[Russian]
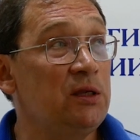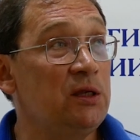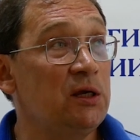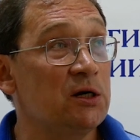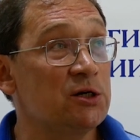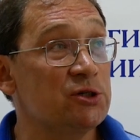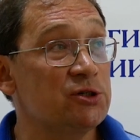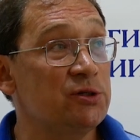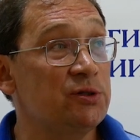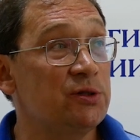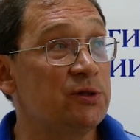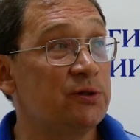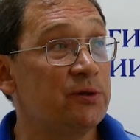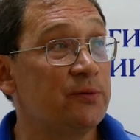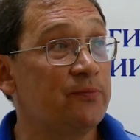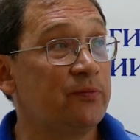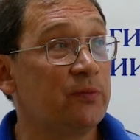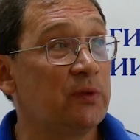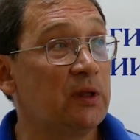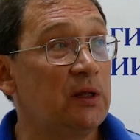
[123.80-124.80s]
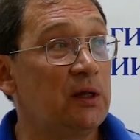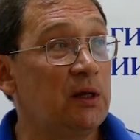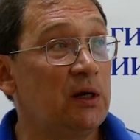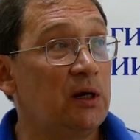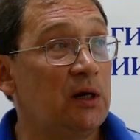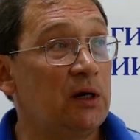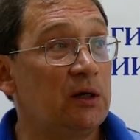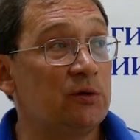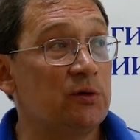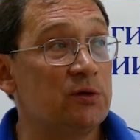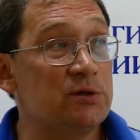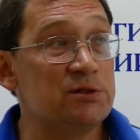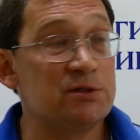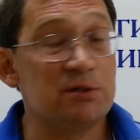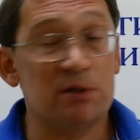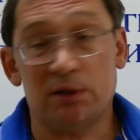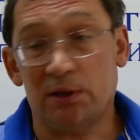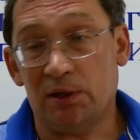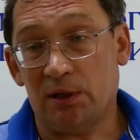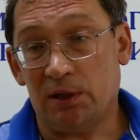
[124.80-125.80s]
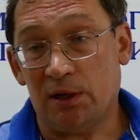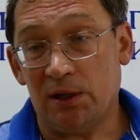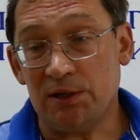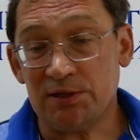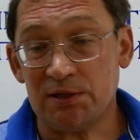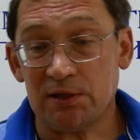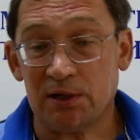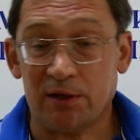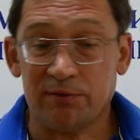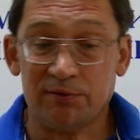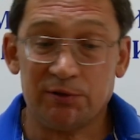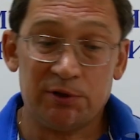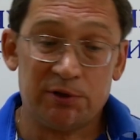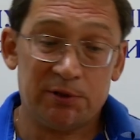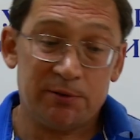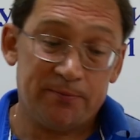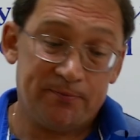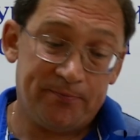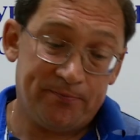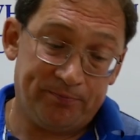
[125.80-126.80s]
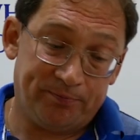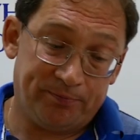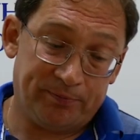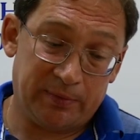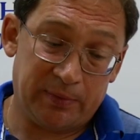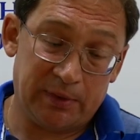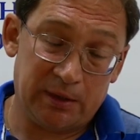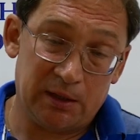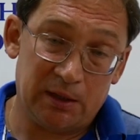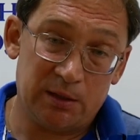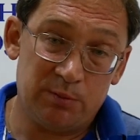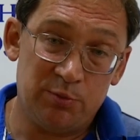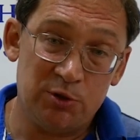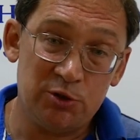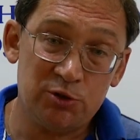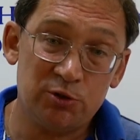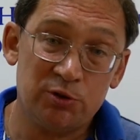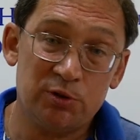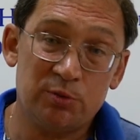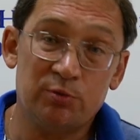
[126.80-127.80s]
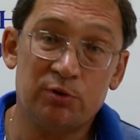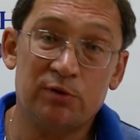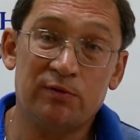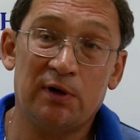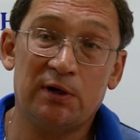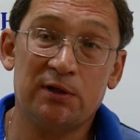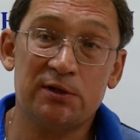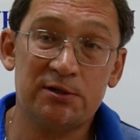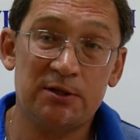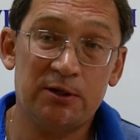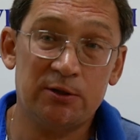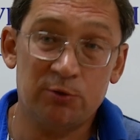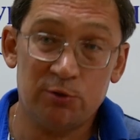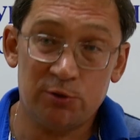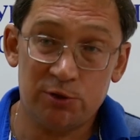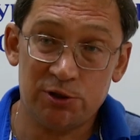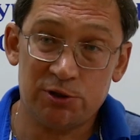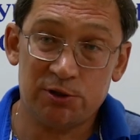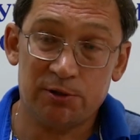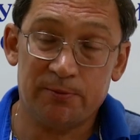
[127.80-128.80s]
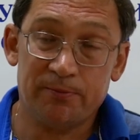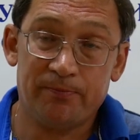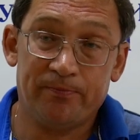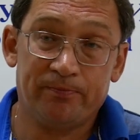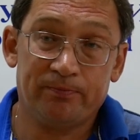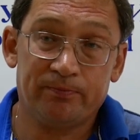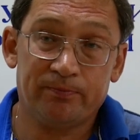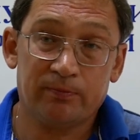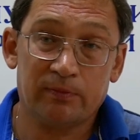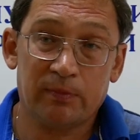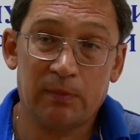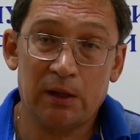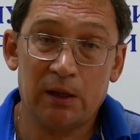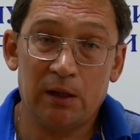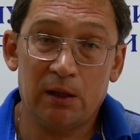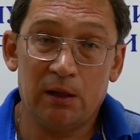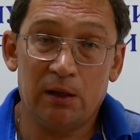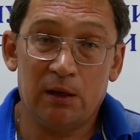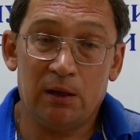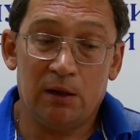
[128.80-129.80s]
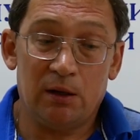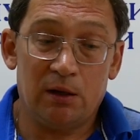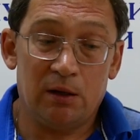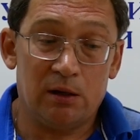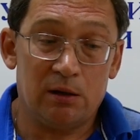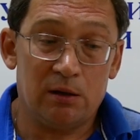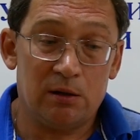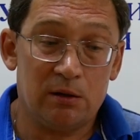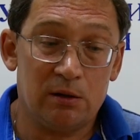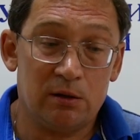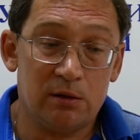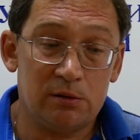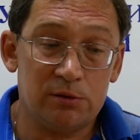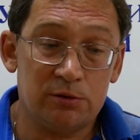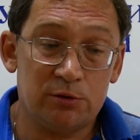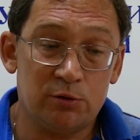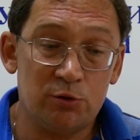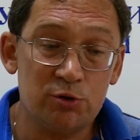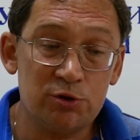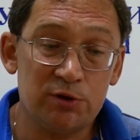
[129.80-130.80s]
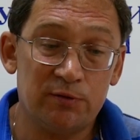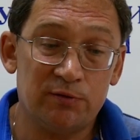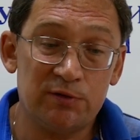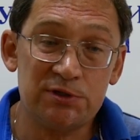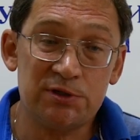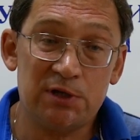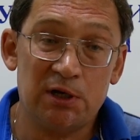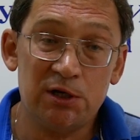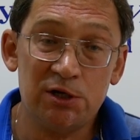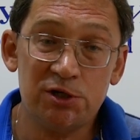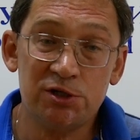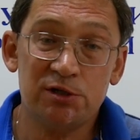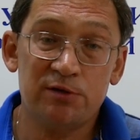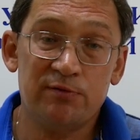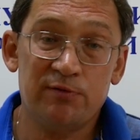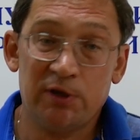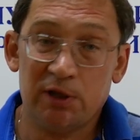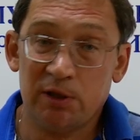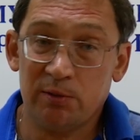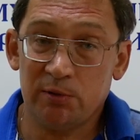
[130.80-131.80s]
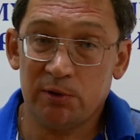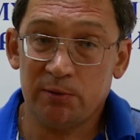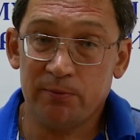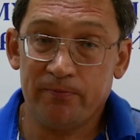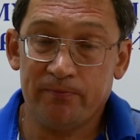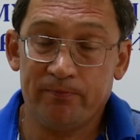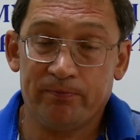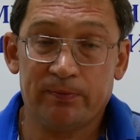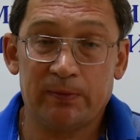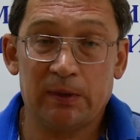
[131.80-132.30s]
неожиданно. То есть эти авторы пишут буквально следующее. Э, то, что в настоящее время